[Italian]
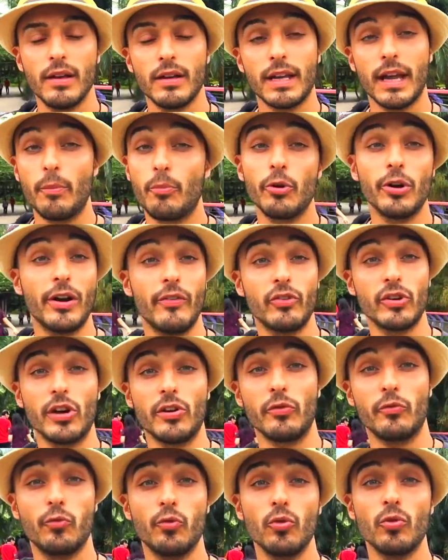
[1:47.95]
che puoi
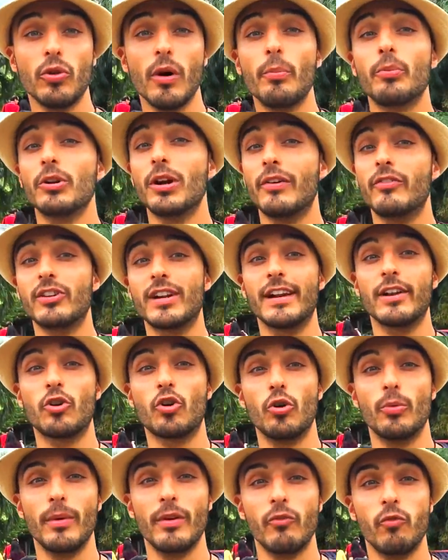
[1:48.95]
lavorare ovunque, puoi lavorare
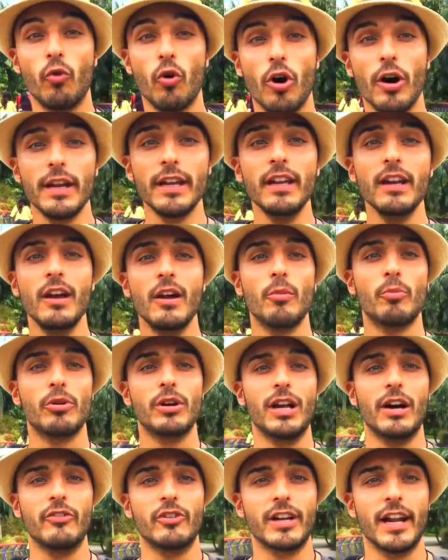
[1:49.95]
come vuoi,
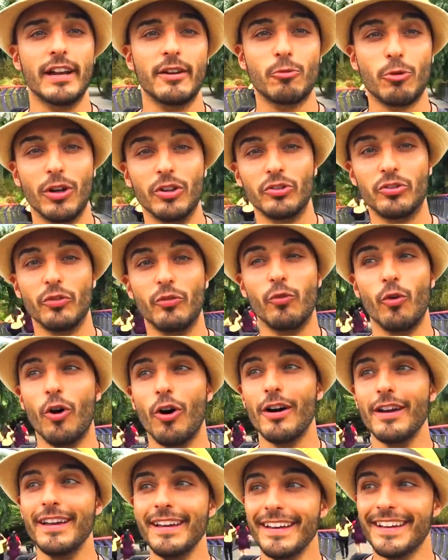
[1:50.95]
puoi lavorare quanto
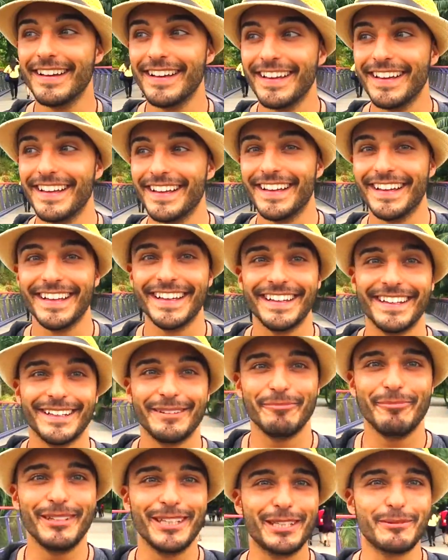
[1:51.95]
vuoi.
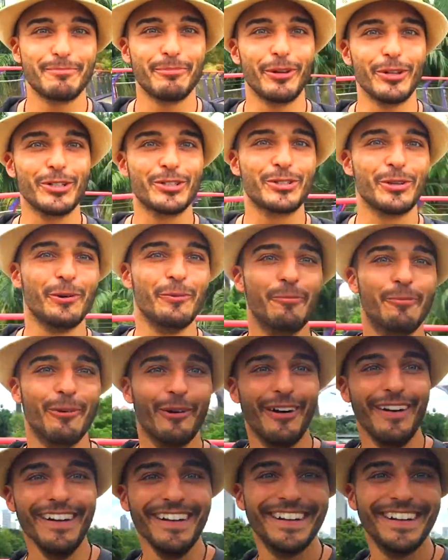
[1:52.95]
Mi sposto un po'.